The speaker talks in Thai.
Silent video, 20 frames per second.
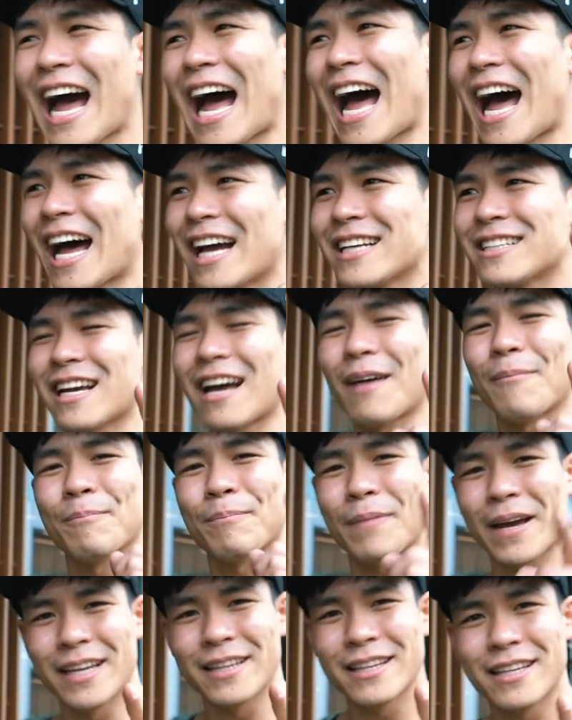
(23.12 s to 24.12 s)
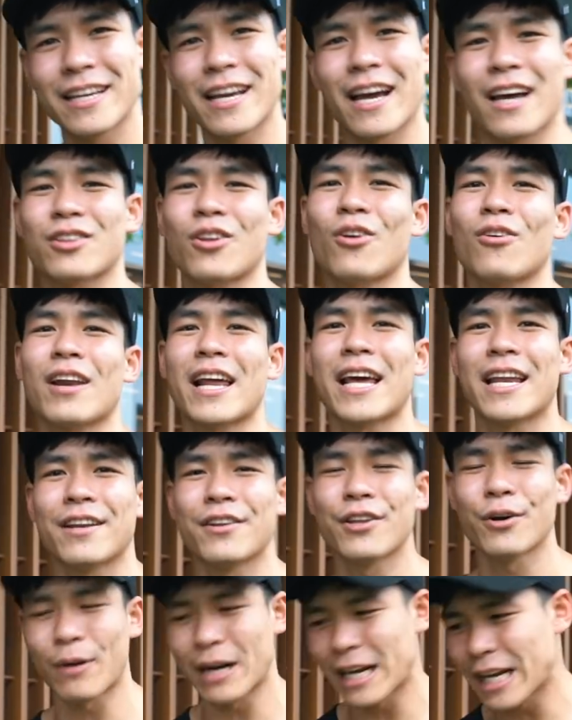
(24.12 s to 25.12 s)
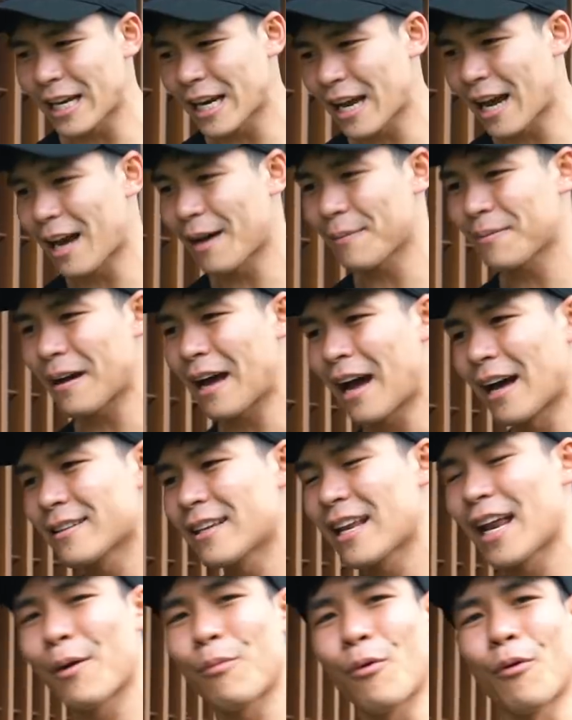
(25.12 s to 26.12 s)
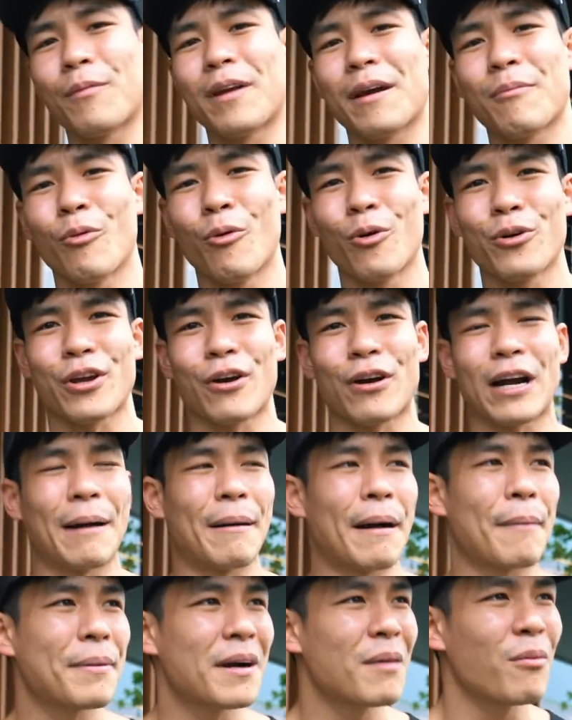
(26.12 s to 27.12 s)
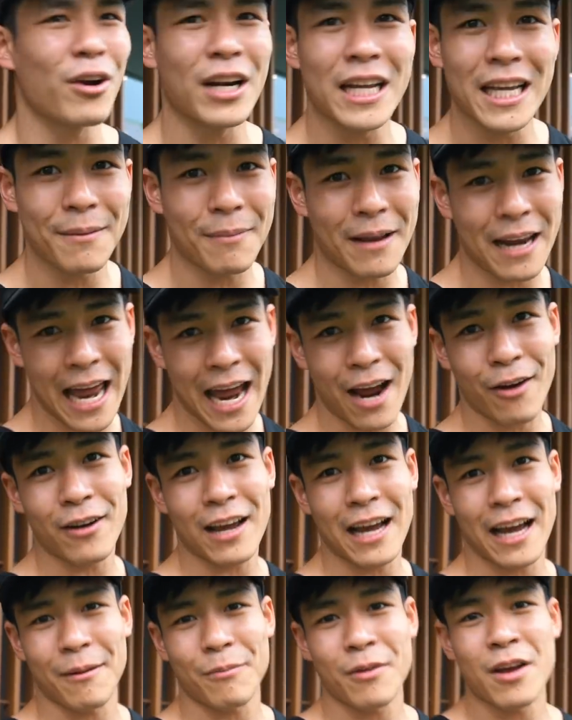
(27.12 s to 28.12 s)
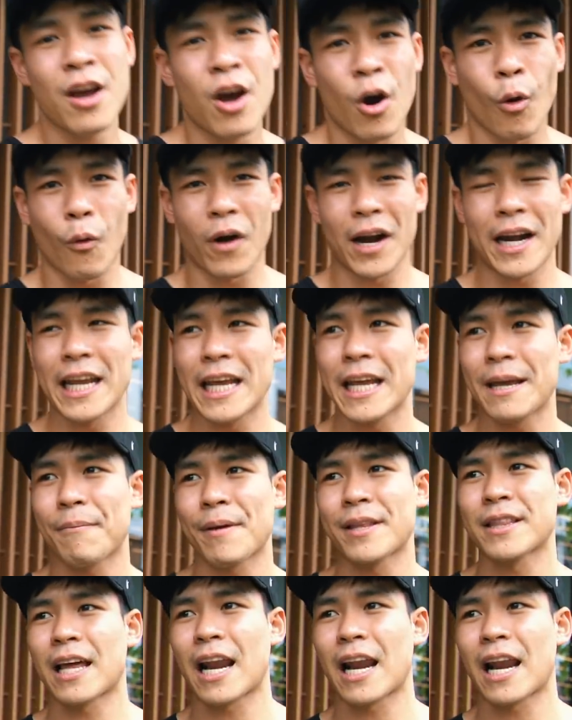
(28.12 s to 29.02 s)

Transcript: ขาจะเป็นที่จะต้องเล่น ซึ่งวันนี้นะครับครั้งที่แล้วผมได้พูดเกี่ยวกับ upper body ไปแล้วนะครับวันนี้เป็น